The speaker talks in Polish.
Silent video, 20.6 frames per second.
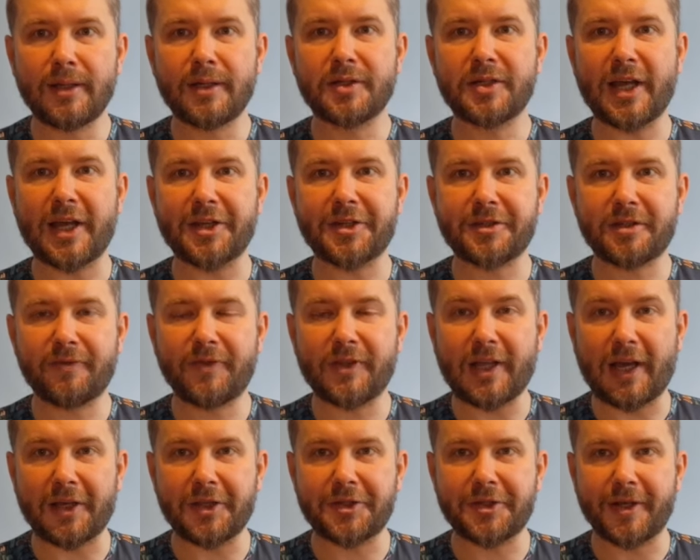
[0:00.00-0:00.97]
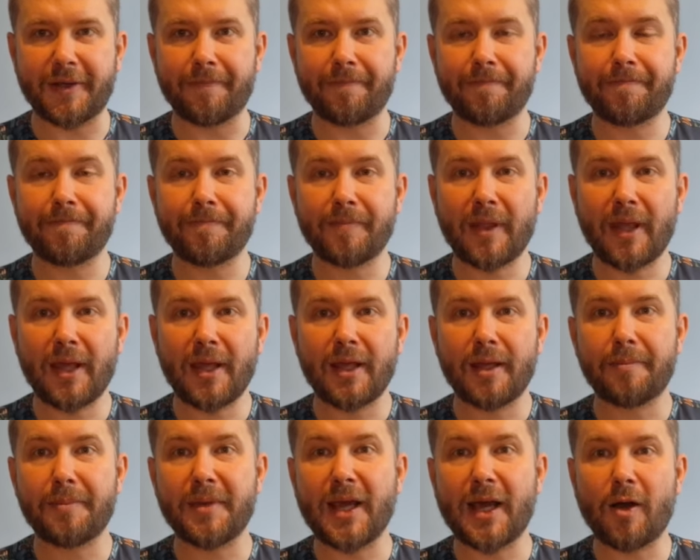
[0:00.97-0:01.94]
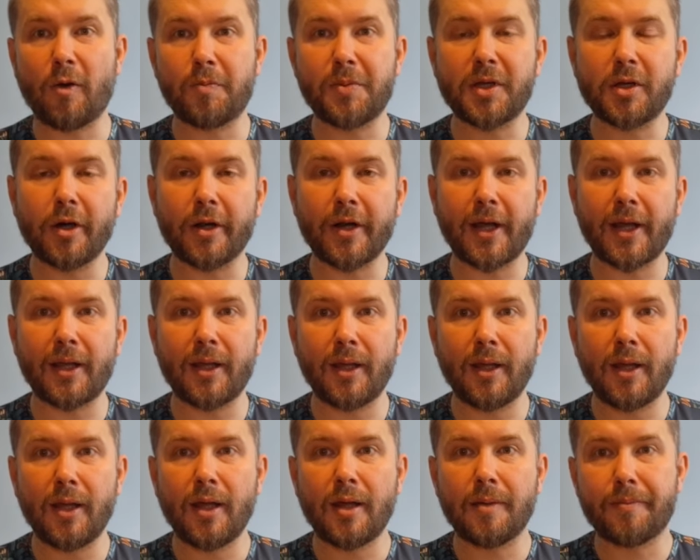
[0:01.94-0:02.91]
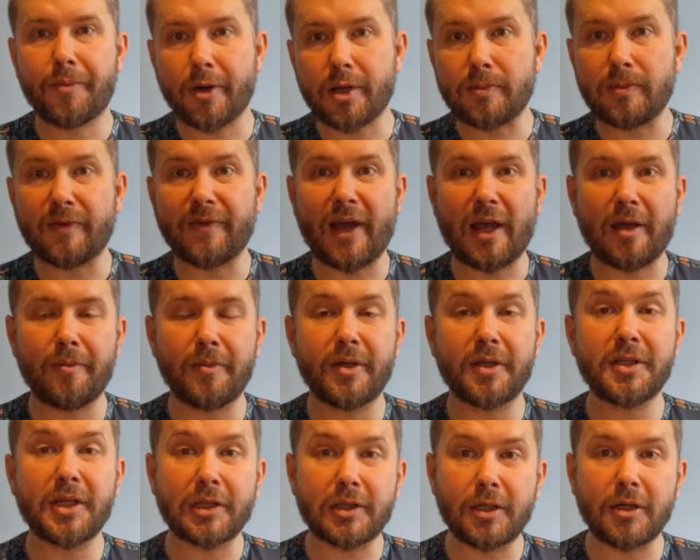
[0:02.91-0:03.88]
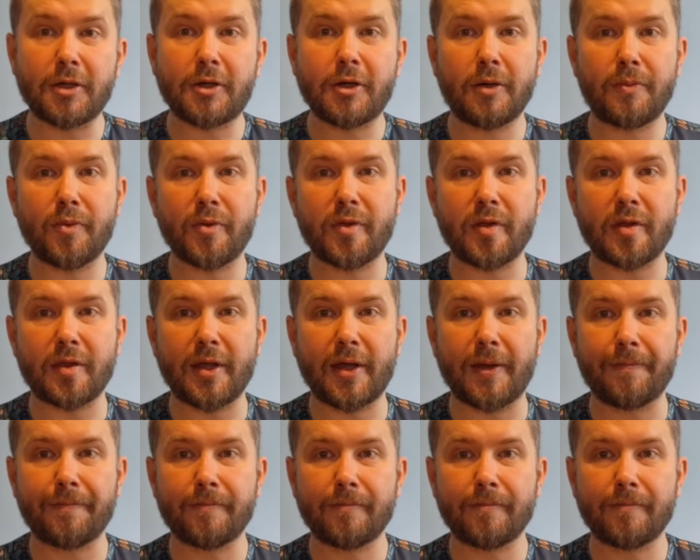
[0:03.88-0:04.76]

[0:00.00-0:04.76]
Cześć, witajcie. Michał Bigoraj, porozmawiajmy nie tylko o muzyce.